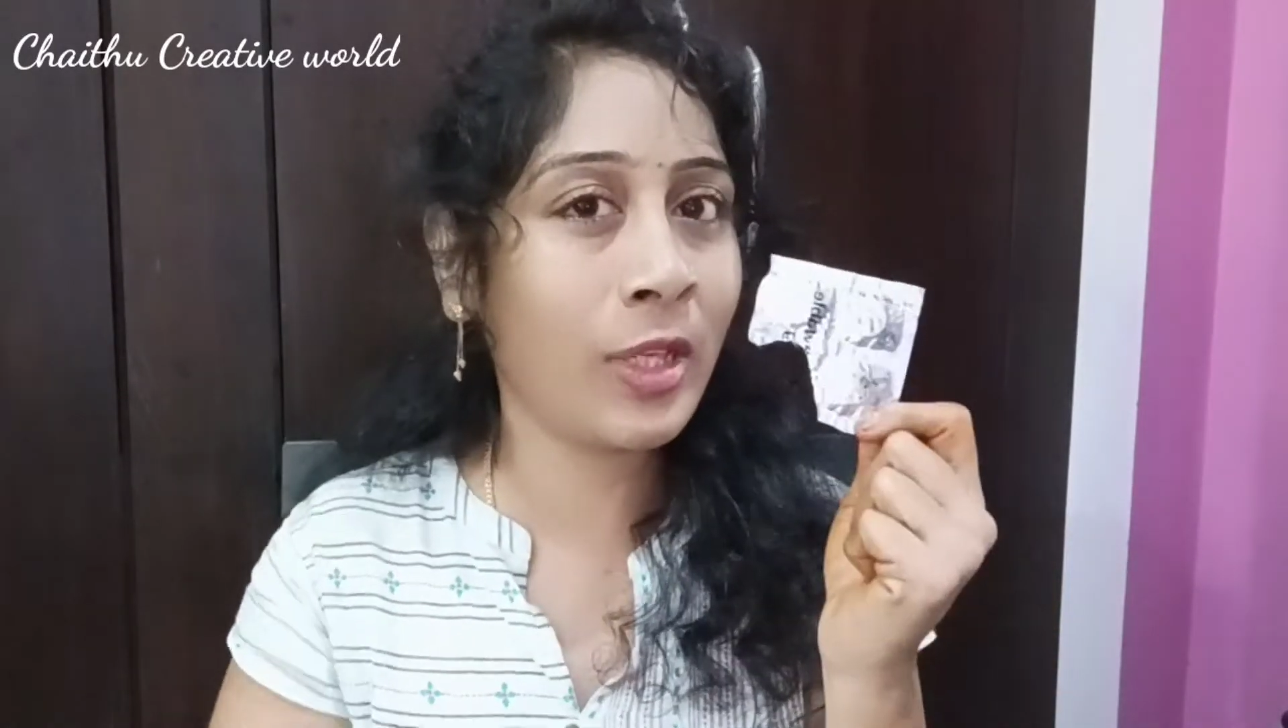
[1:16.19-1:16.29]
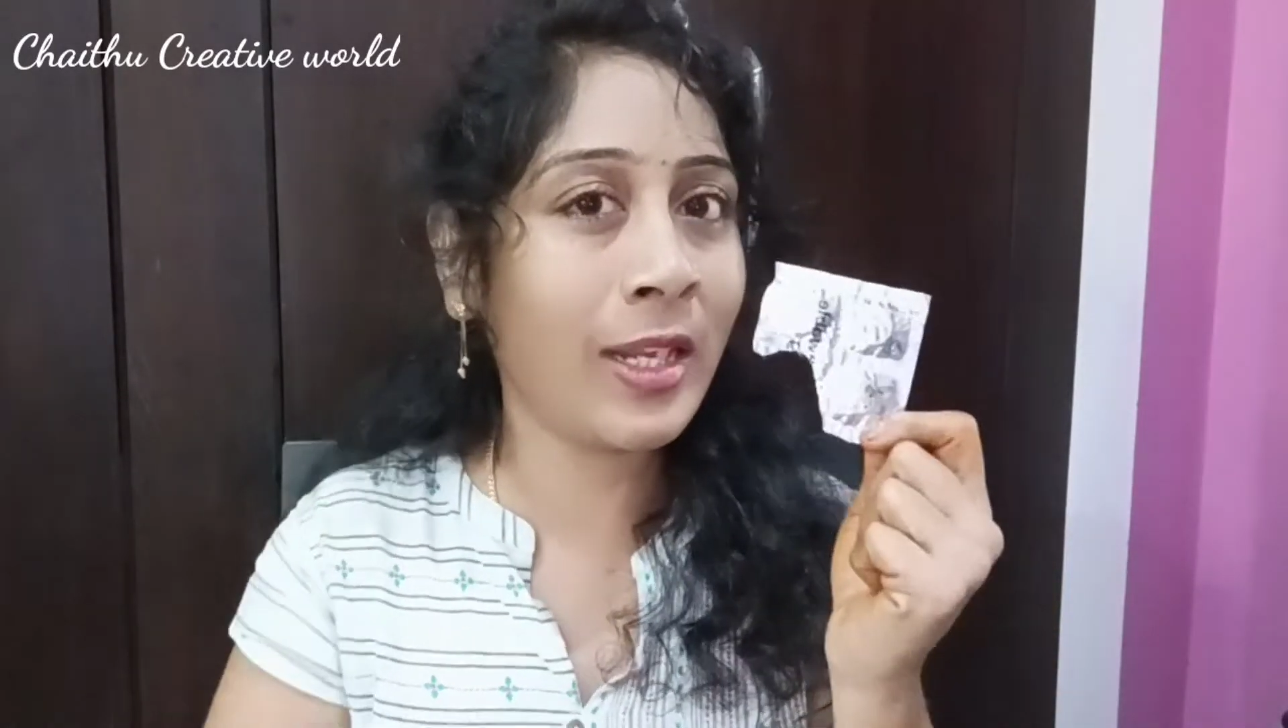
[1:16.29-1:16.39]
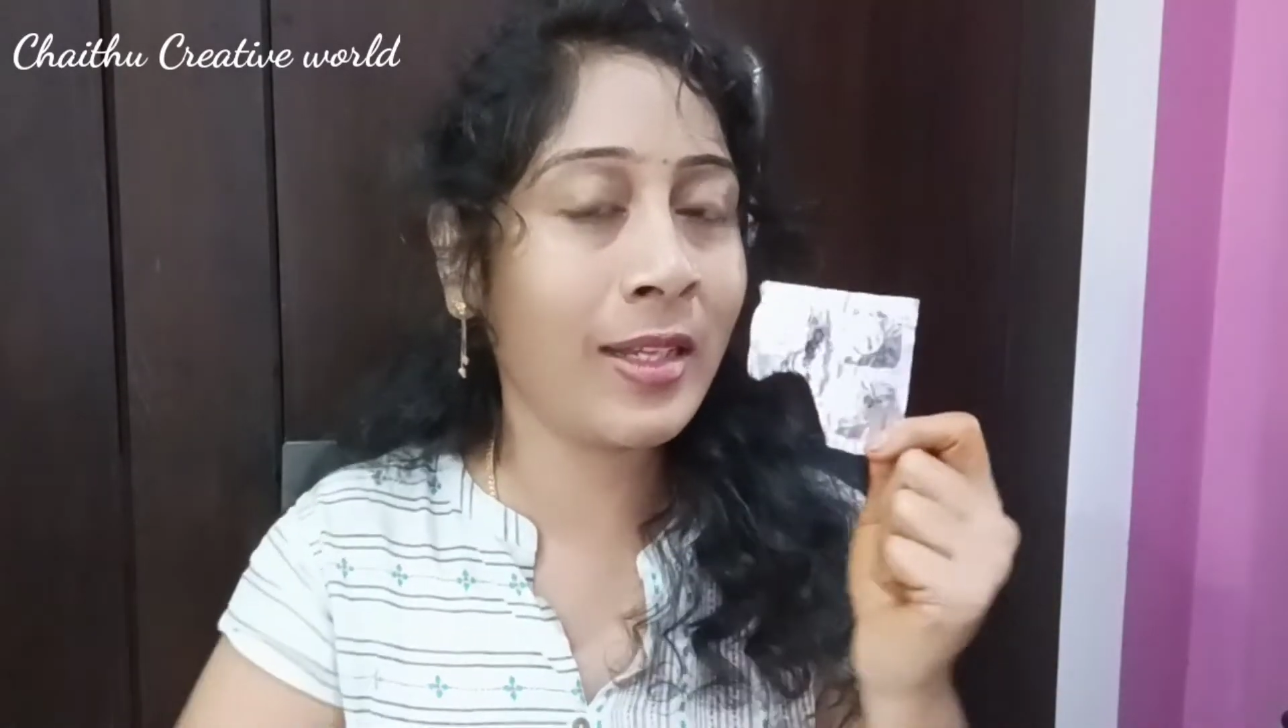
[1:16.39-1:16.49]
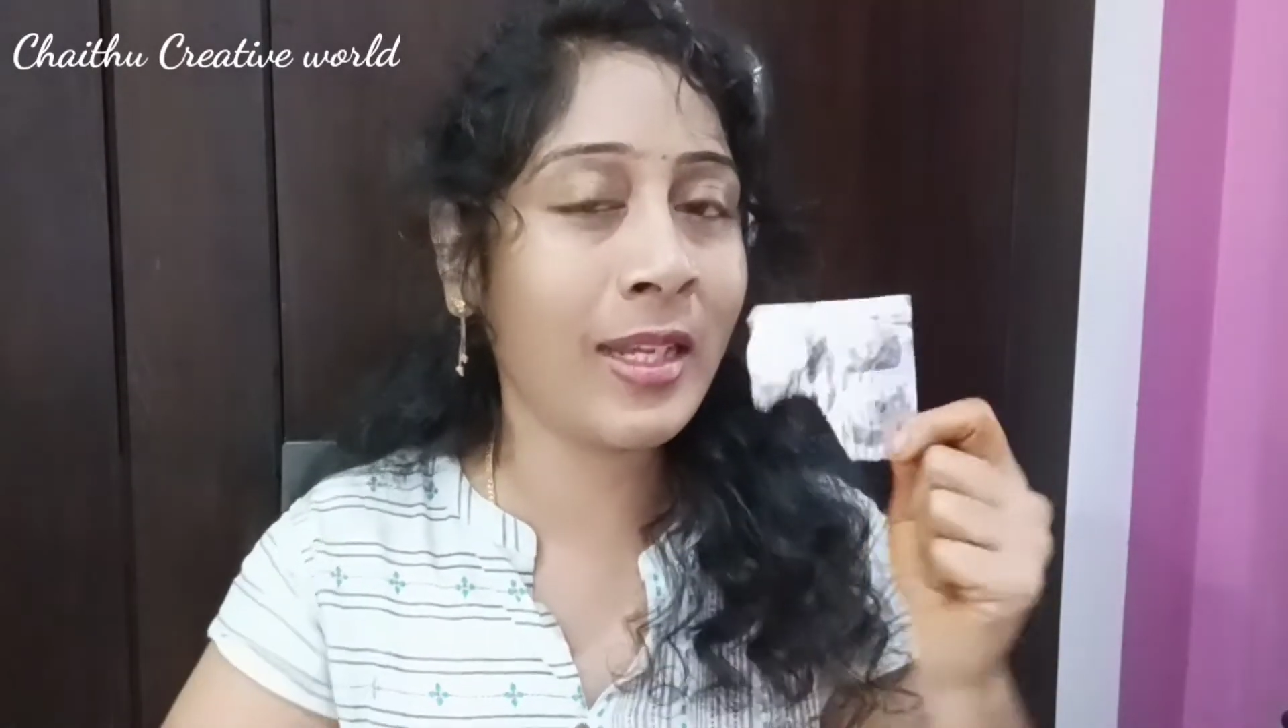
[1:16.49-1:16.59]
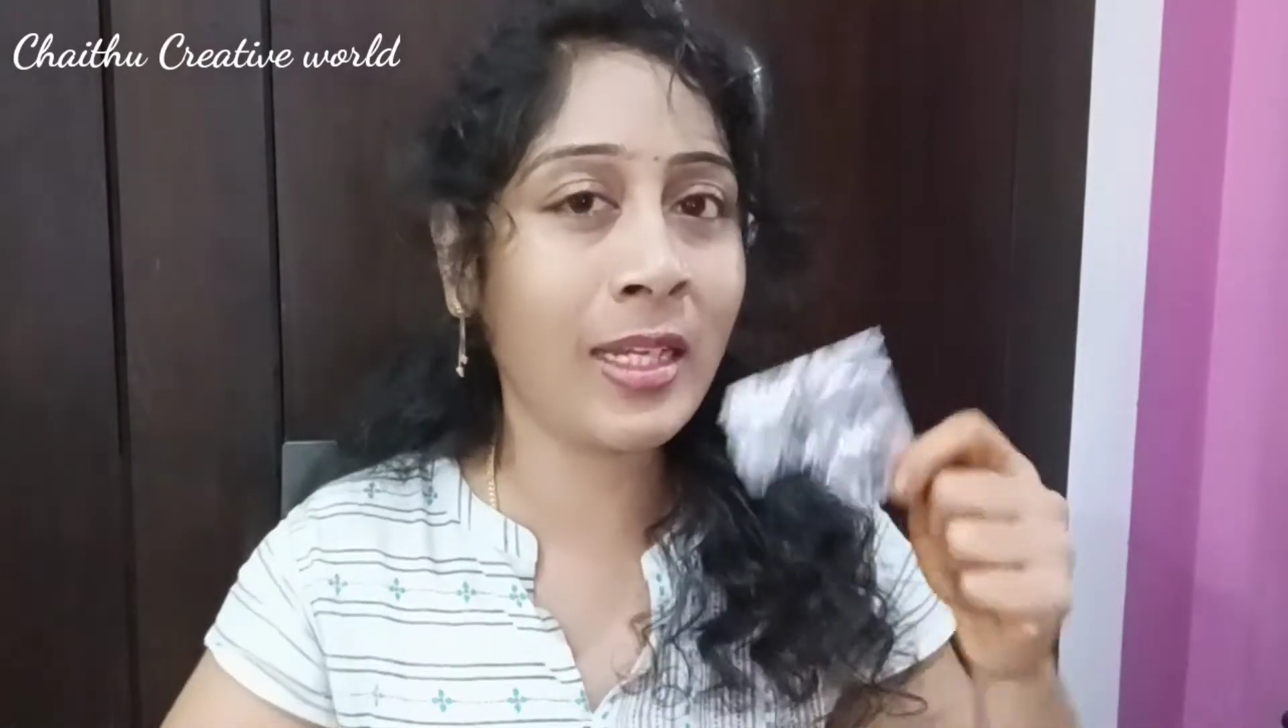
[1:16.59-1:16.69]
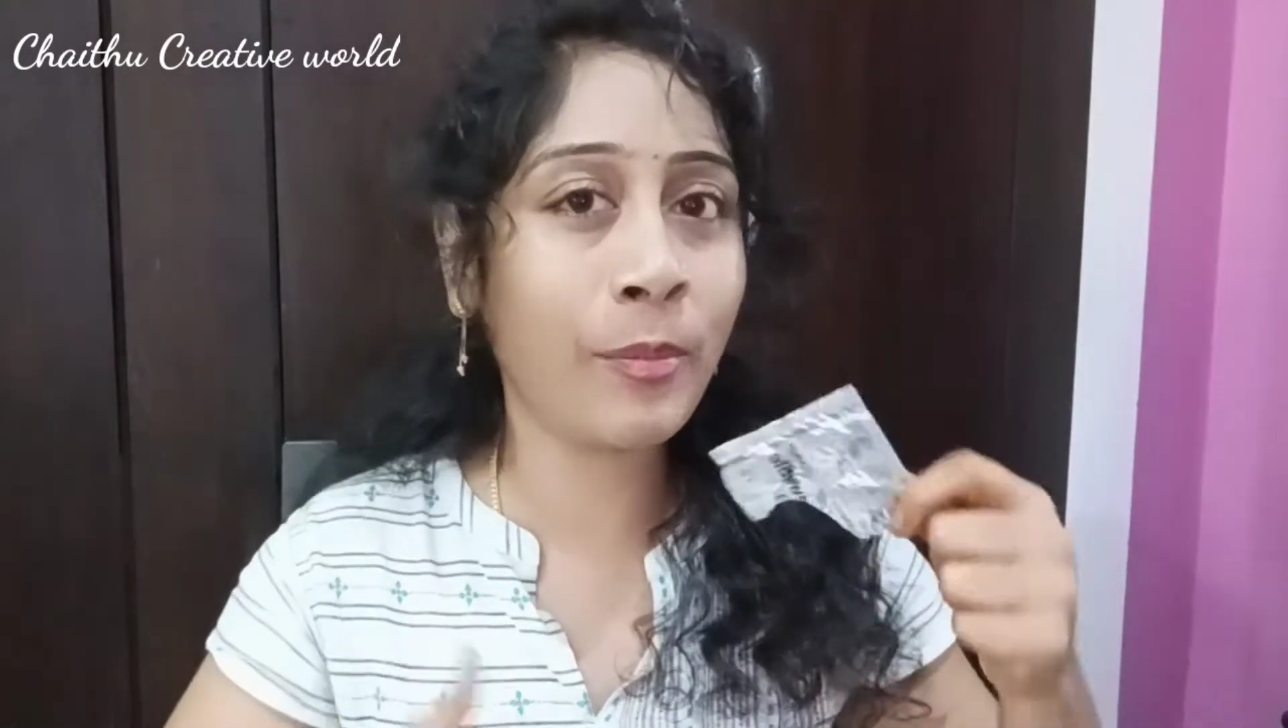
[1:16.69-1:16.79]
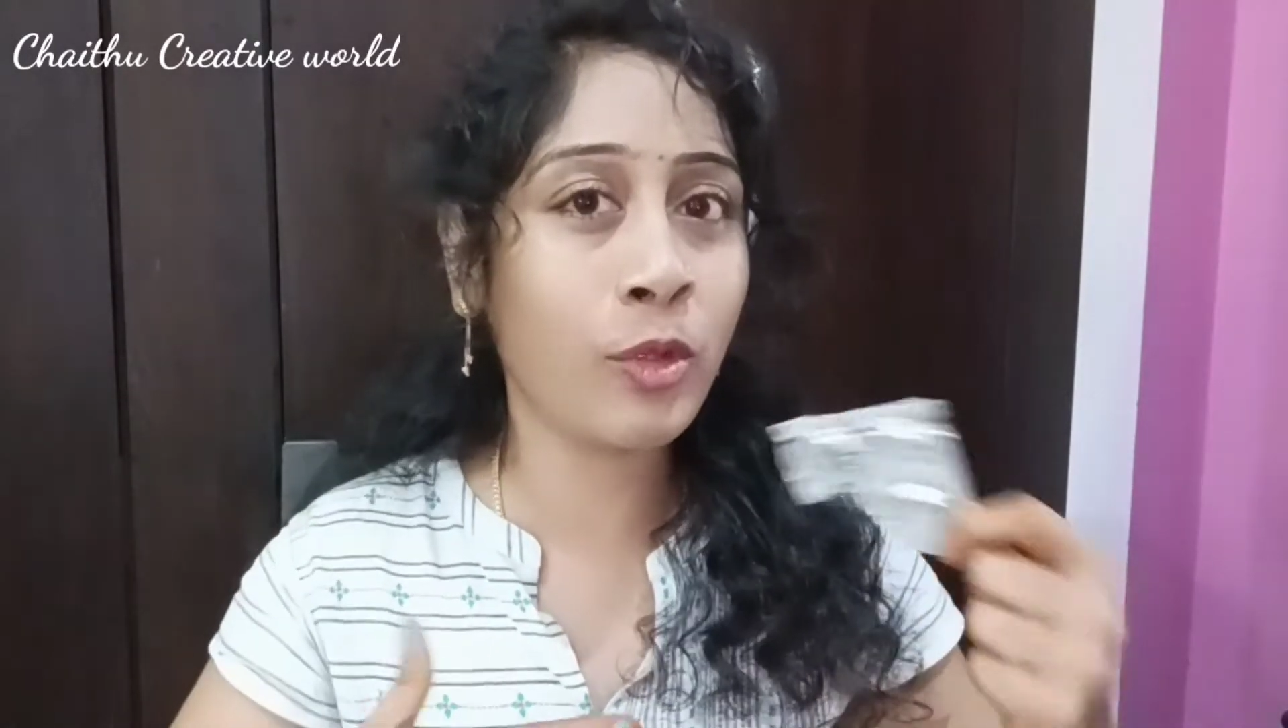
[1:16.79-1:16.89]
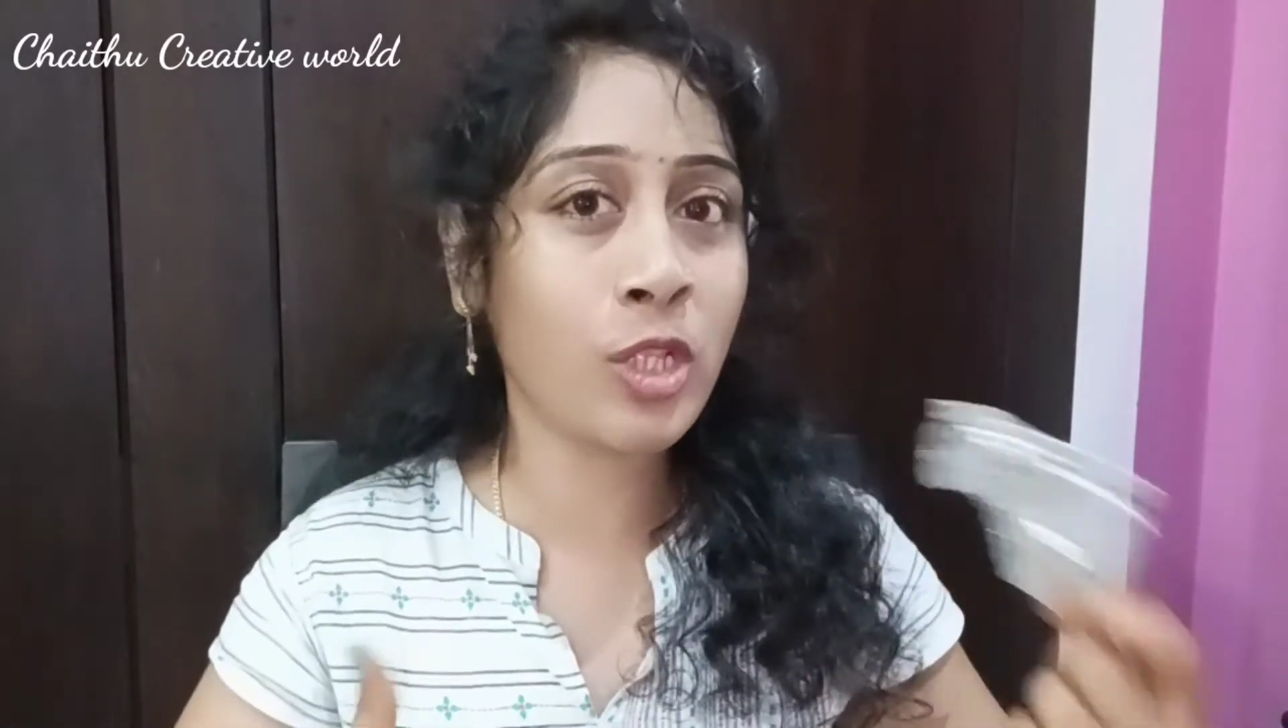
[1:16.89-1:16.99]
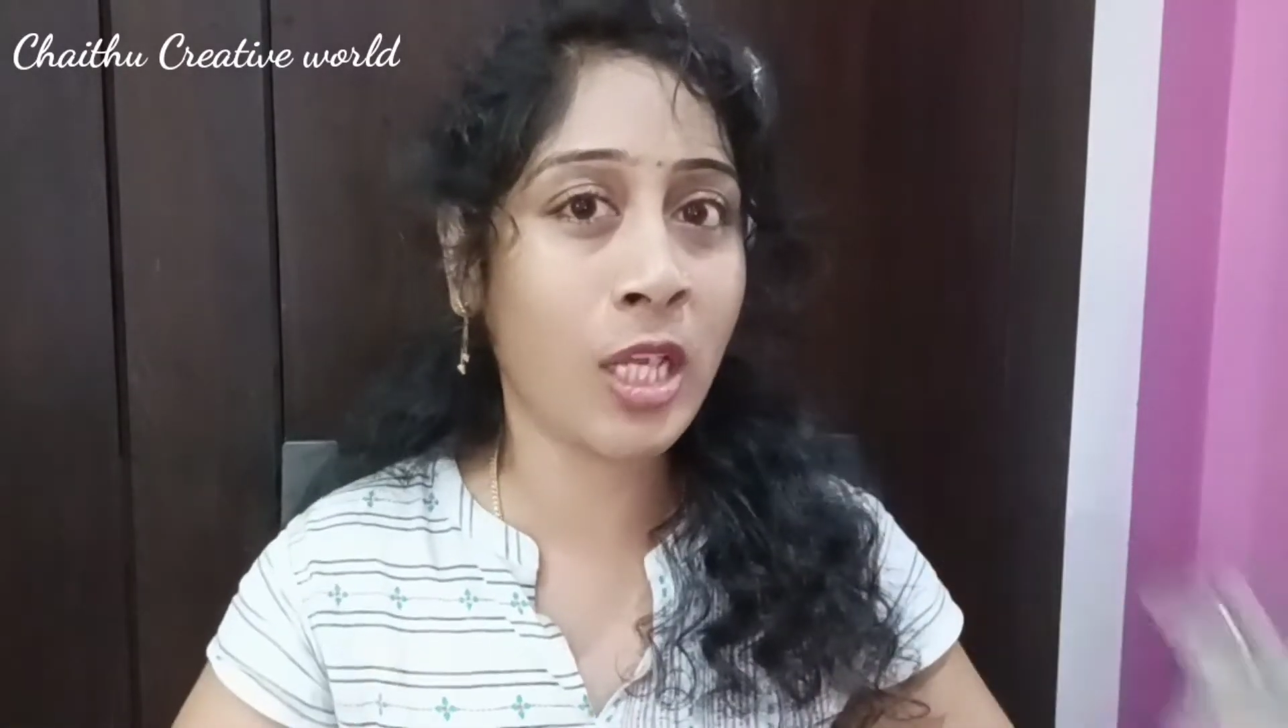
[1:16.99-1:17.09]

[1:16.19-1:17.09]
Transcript: ఉన్నాయి నేను ఇప్పుడు